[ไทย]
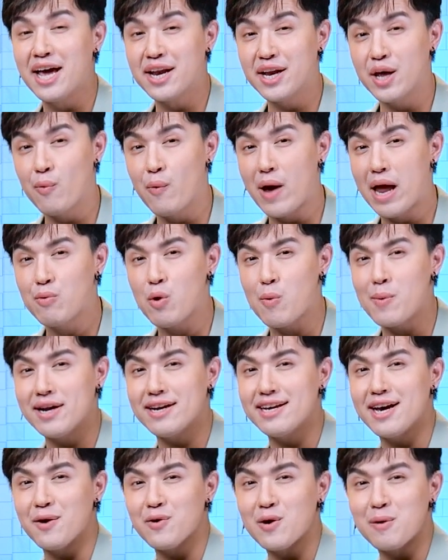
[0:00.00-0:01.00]
ในแวดวงบัน
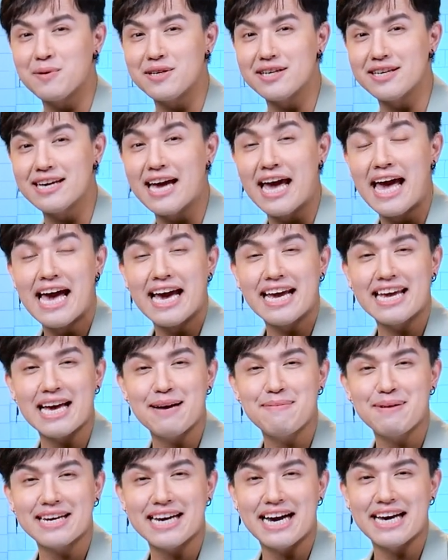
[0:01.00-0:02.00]
เทิงรวมถึงงา
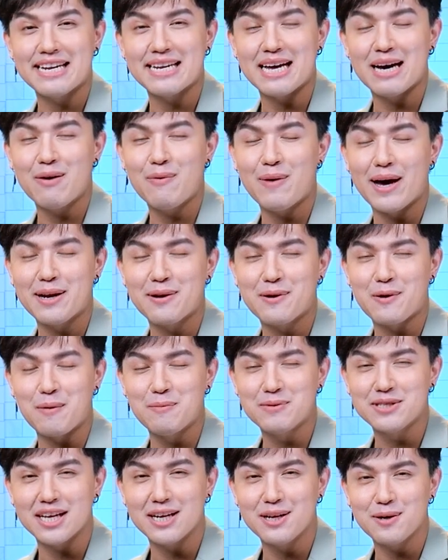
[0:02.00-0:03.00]
นประกาศรางวัลค
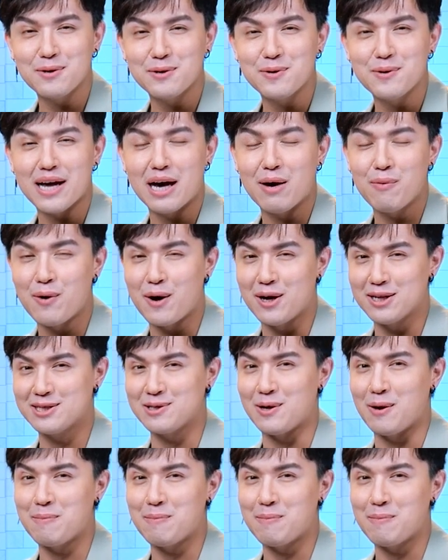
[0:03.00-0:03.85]
มสลึกลูกทุ่งอวอร์ด